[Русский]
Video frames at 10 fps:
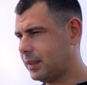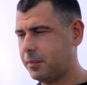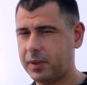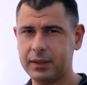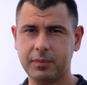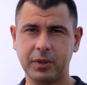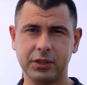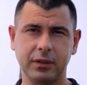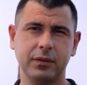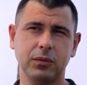теплиц
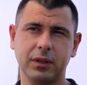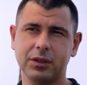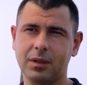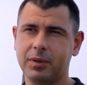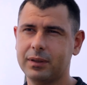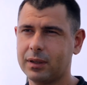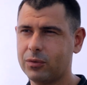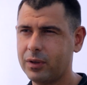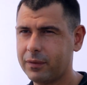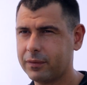прежде всего должна быть такой,